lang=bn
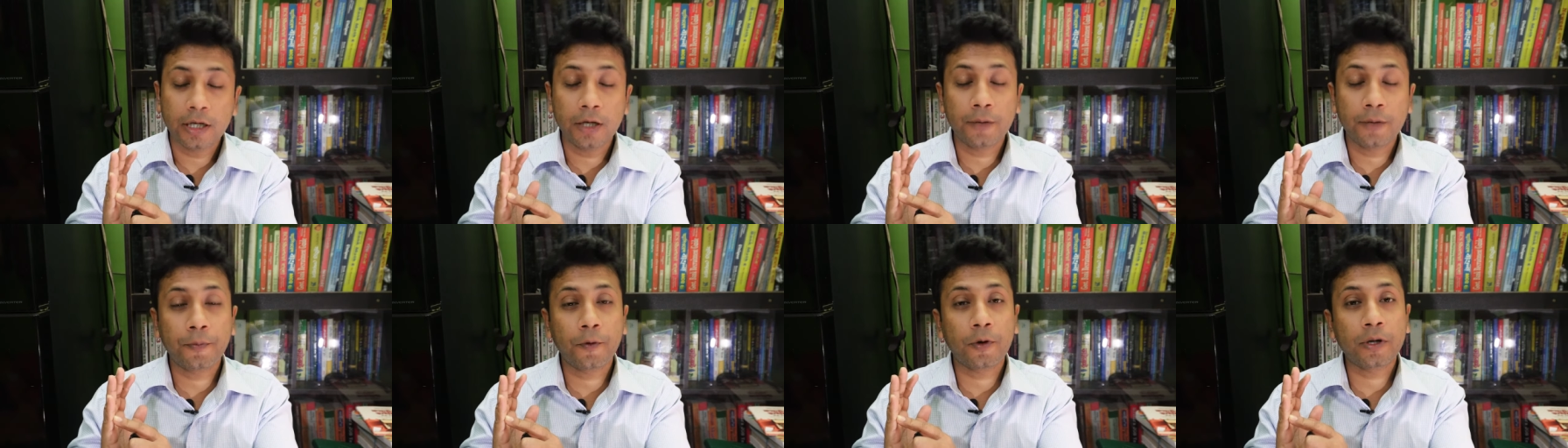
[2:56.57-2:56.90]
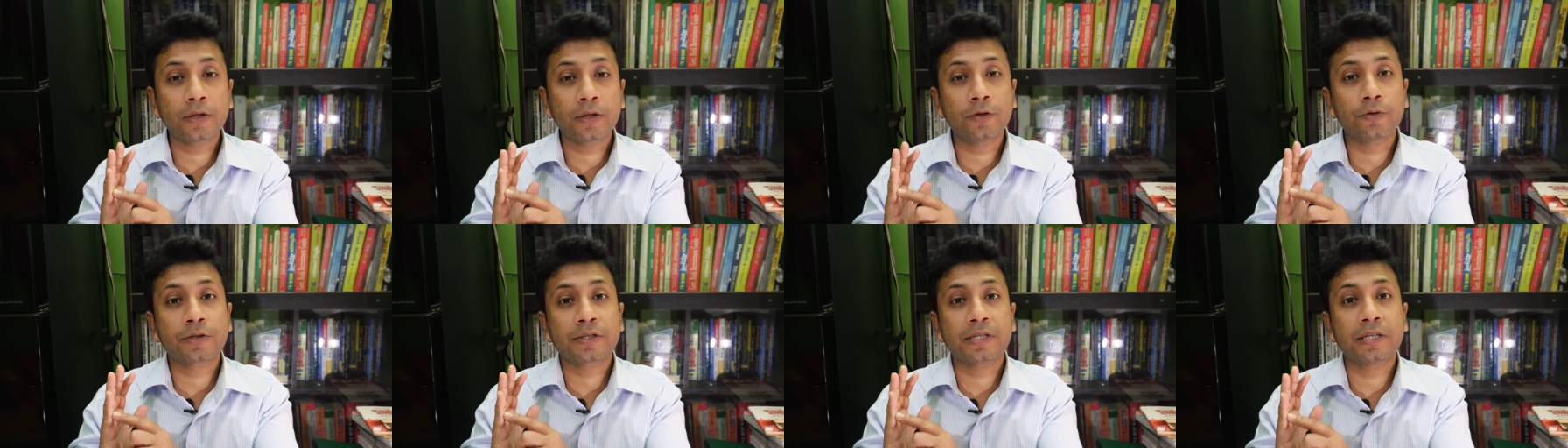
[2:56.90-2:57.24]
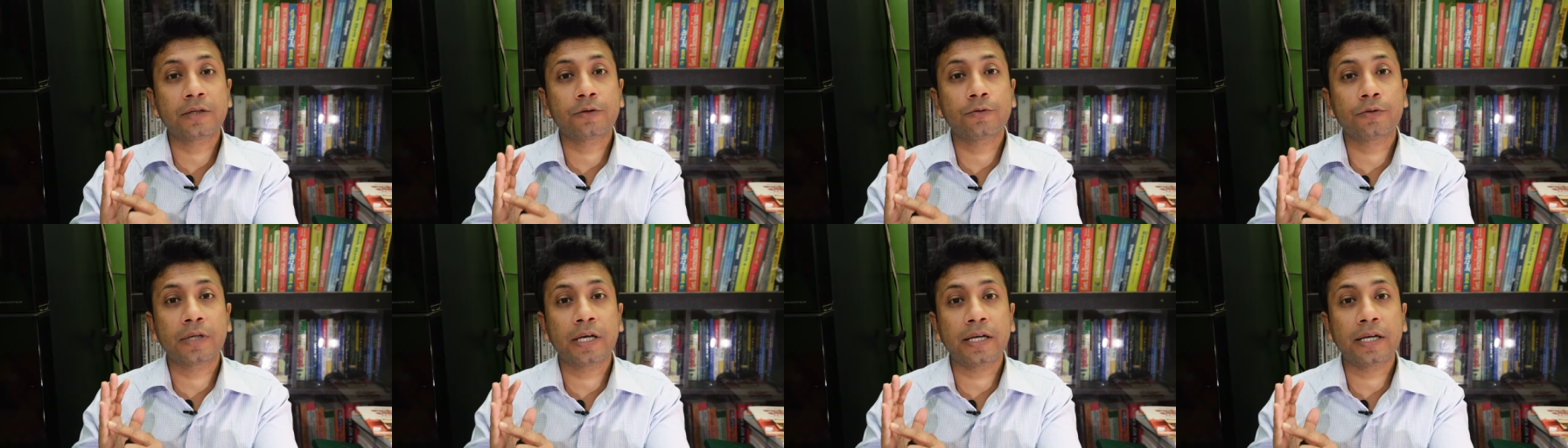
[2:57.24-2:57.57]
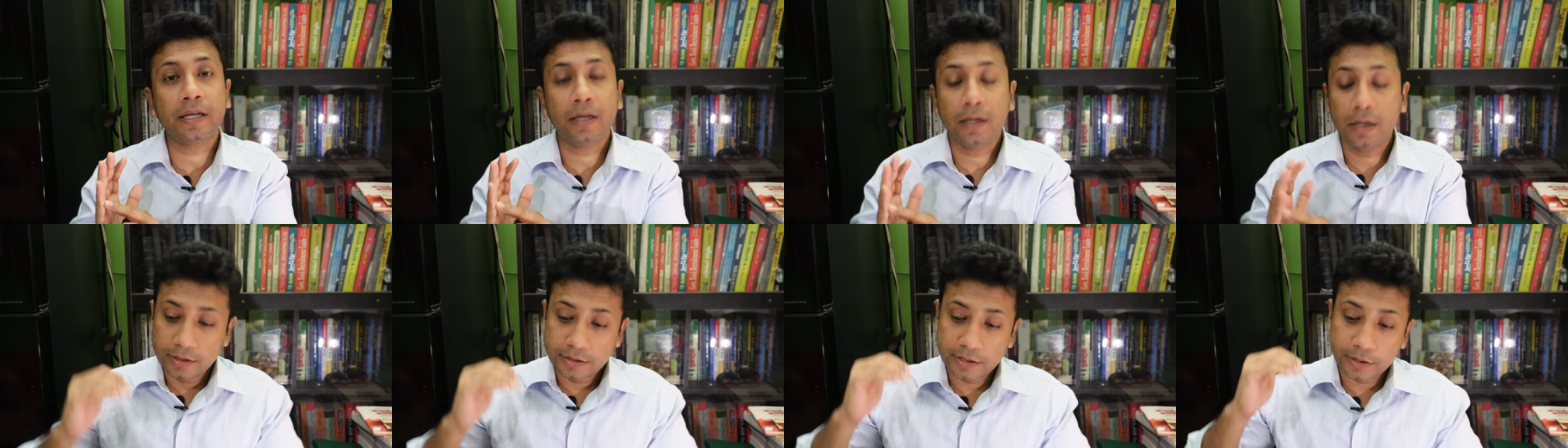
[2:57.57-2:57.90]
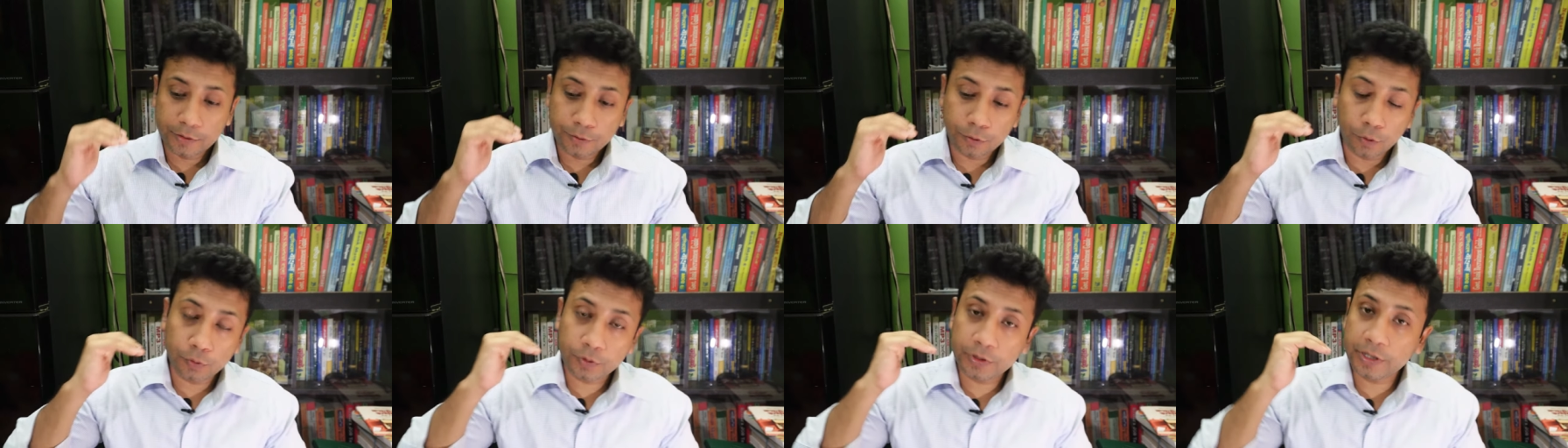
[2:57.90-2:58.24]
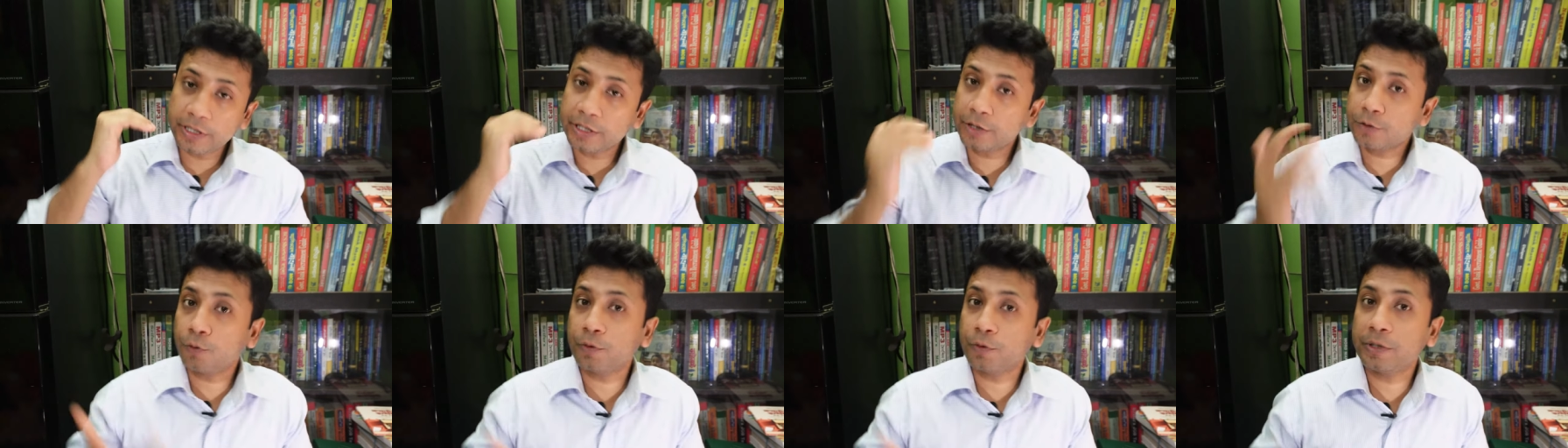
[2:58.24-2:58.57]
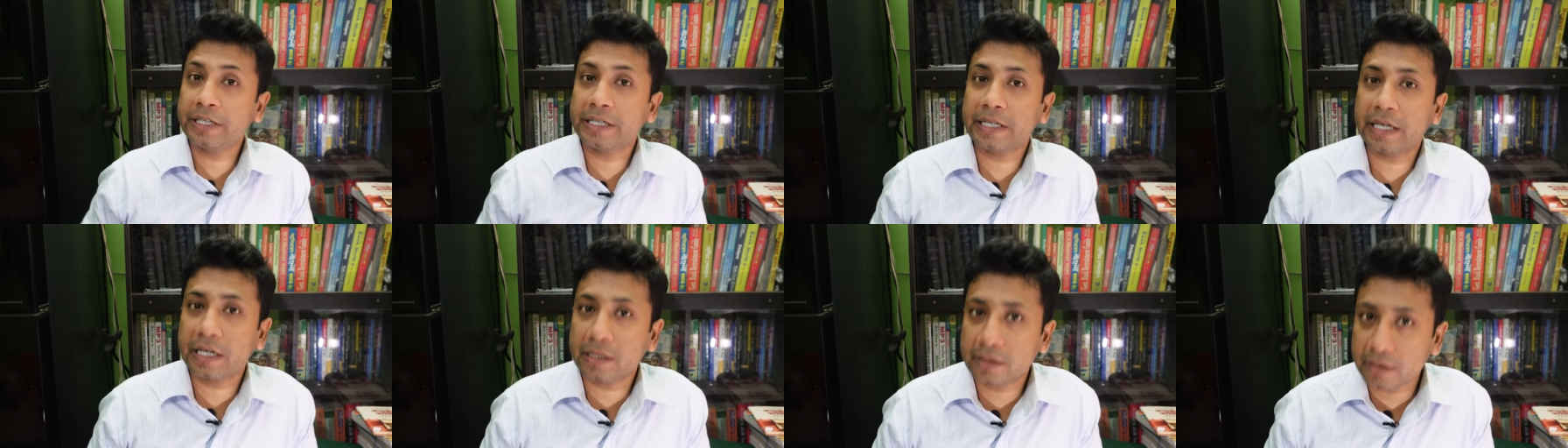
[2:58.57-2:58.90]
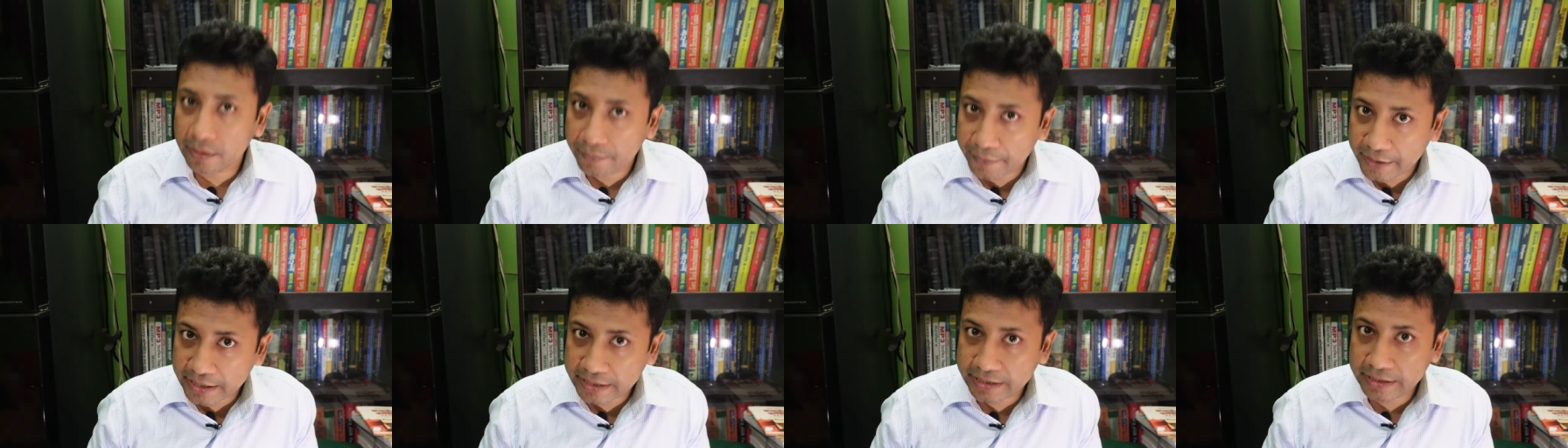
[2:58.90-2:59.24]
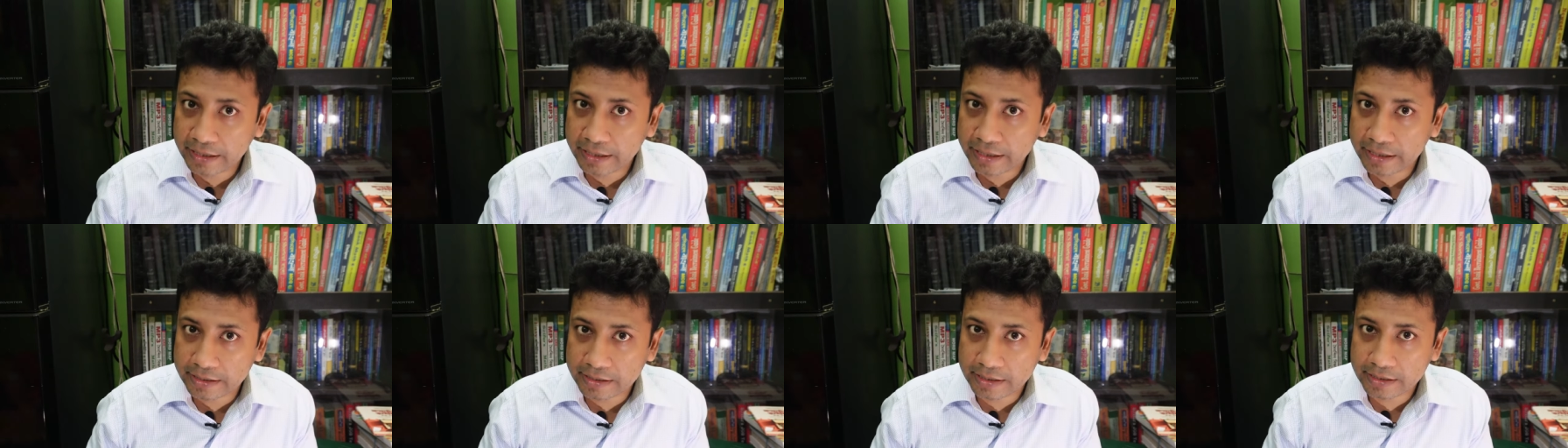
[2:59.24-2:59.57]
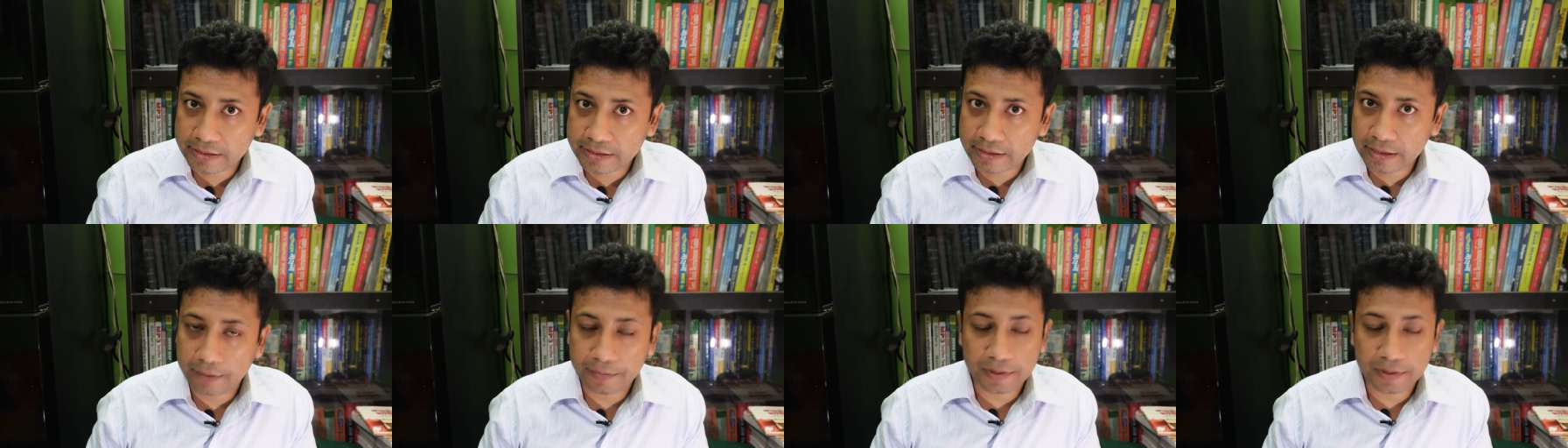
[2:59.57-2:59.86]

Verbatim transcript: এরপরে ধরছেন কোথায় যে চৌত্রিশ কোটি টাকার তার মেশিনারিজ আছে